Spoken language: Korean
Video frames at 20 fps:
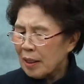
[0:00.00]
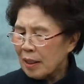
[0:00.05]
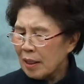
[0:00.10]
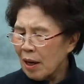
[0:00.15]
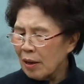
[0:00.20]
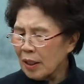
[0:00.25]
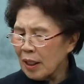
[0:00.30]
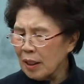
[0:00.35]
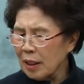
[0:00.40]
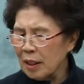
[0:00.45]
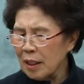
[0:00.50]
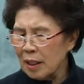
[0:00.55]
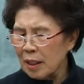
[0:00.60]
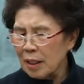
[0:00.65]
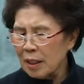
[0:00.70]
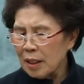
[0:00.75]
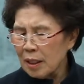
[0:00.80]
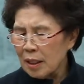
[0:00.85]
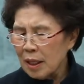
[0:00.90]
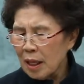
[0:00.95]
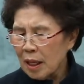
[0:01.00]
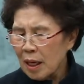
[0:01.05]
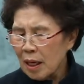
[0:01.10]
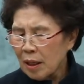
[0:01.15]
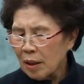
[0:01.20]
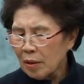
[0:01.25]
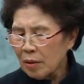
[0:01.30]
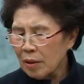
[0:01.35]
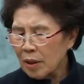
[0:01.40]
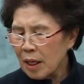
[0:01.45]
저는
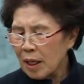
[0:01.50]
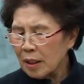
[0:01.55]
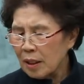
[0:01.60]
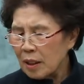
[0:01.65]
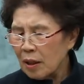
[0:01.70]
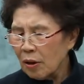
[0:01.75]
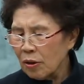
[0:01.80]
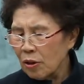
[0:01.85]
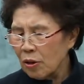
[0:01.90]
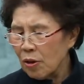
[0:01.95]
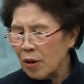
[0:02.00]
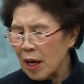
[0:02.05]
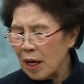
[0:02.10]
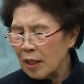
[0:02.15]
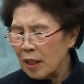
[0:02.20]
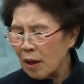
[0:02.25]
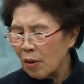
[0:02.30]
우리가 전도해야